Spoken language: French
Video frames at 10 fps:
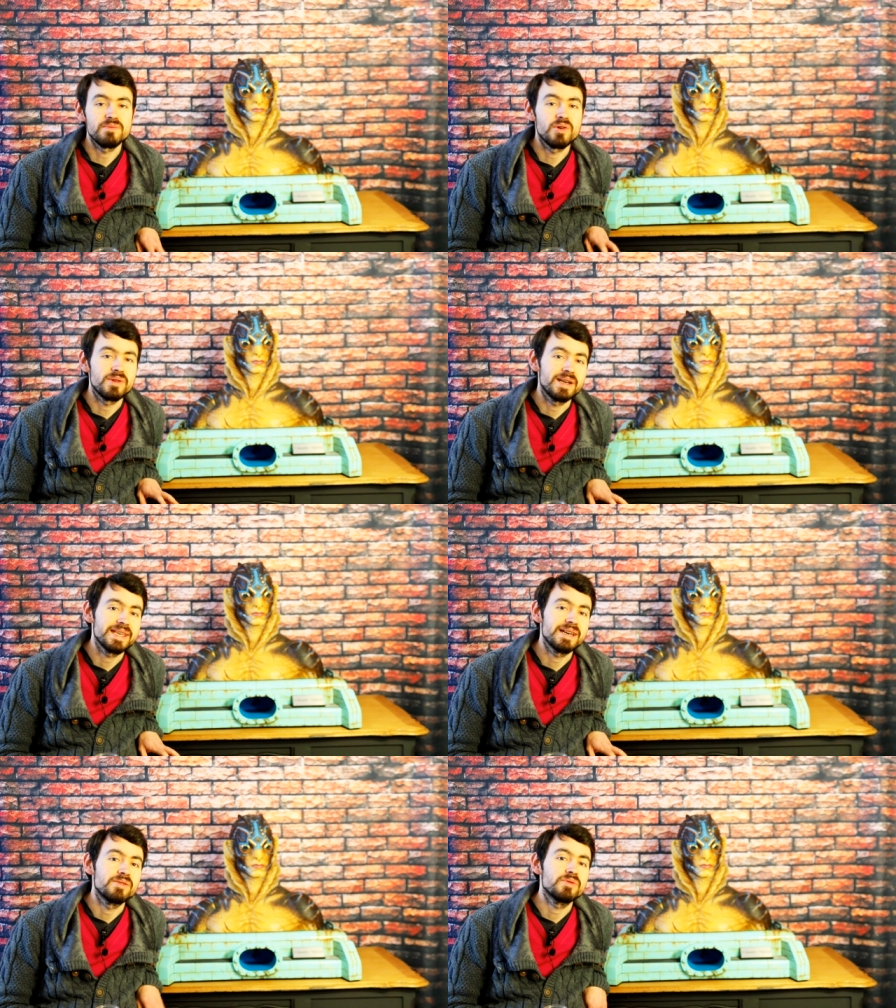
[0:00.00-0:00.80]
Bon, là, il
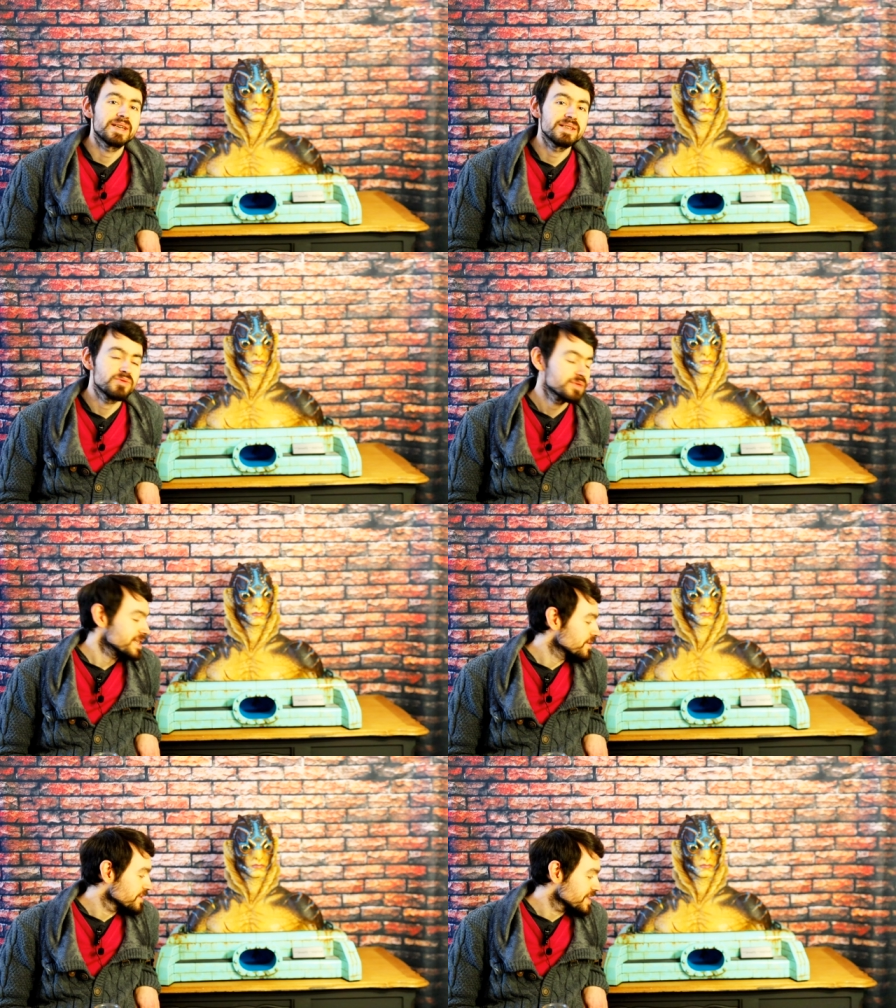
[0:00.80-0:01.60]
n'y a aucun
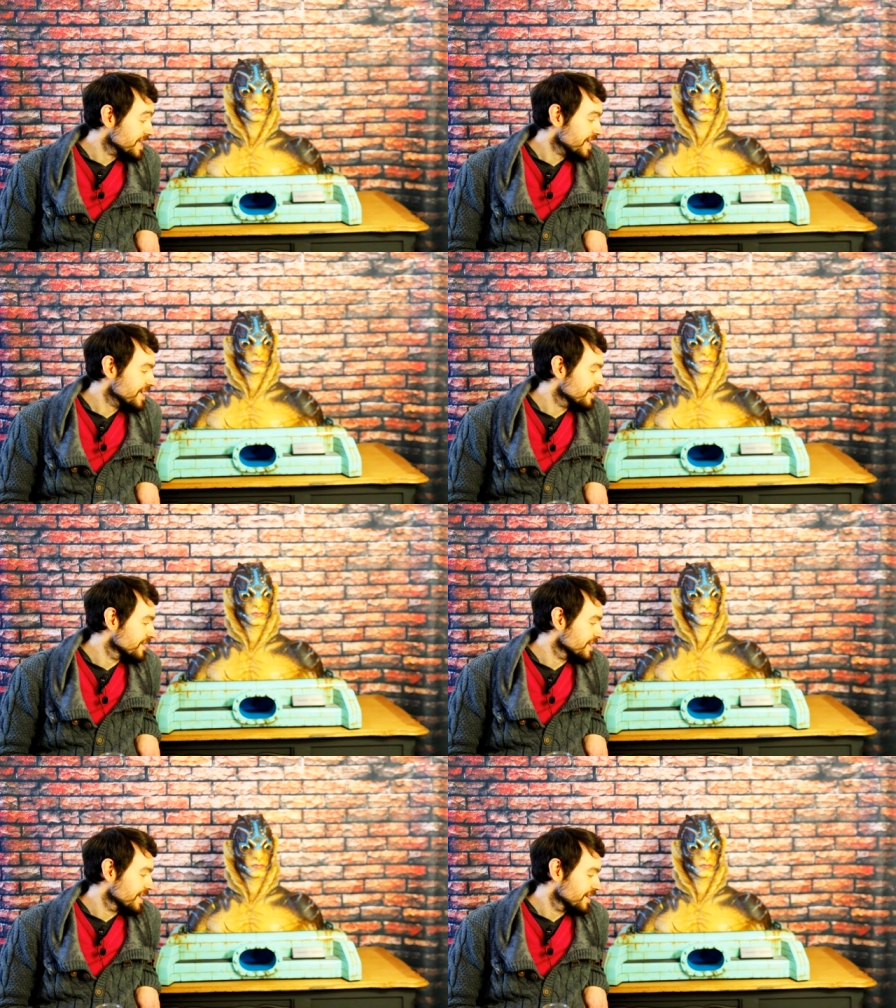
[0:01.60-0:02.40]
souci, on y est,
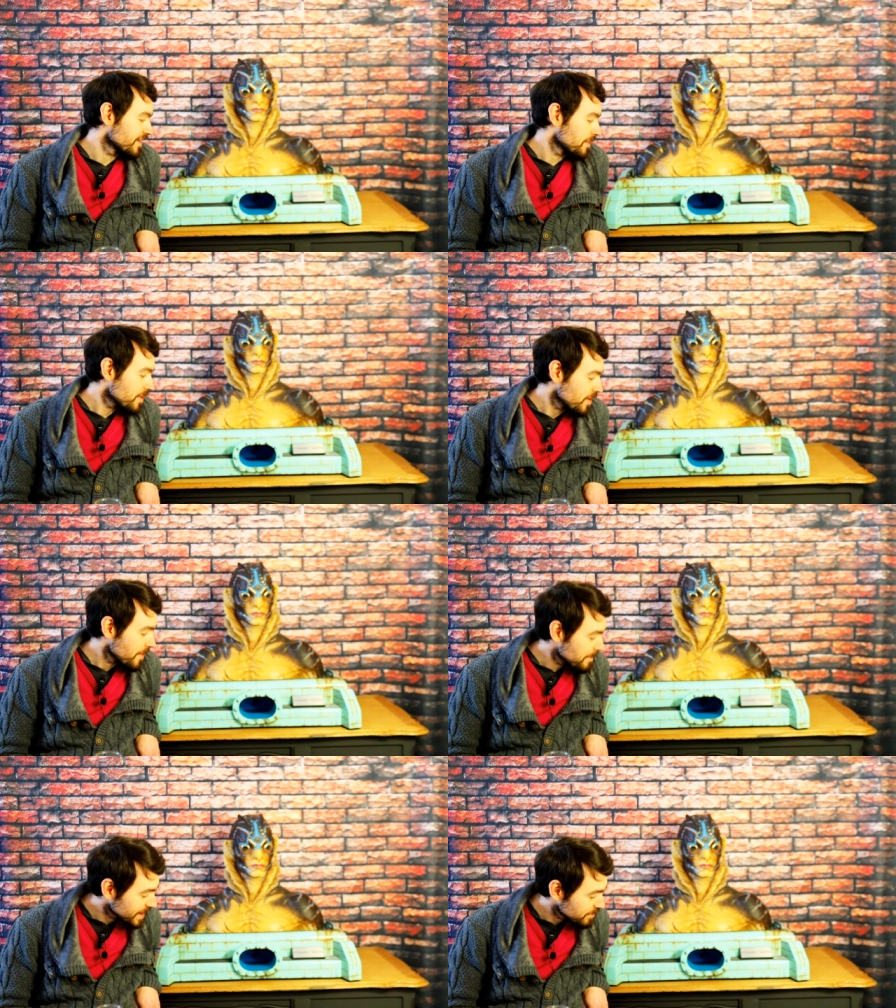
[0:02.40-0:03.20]
il n'y a vraiment
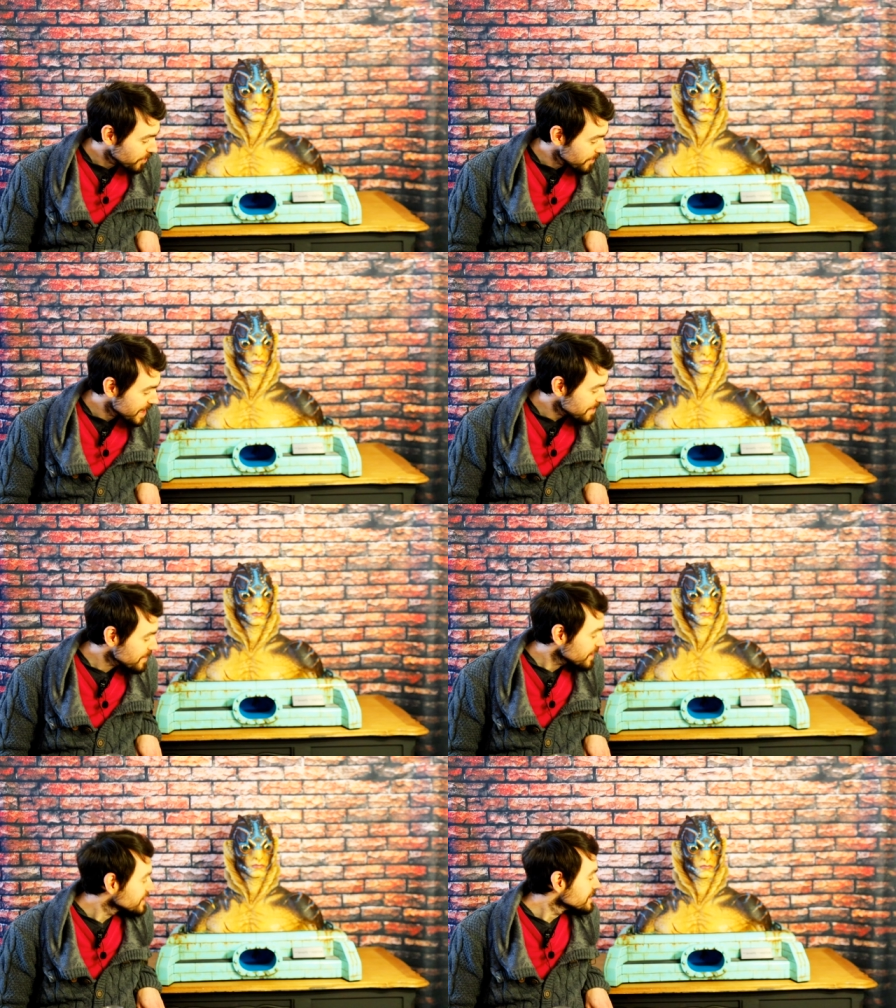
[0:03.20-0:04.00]
pas de problème.